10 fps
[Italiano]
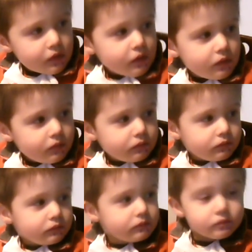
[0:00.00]
con lo
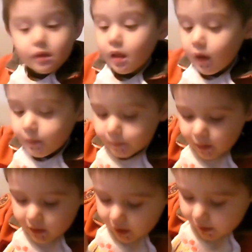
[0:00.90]
yogurt allora avanti.
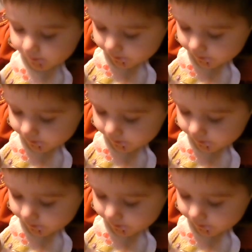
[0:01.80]
Perché?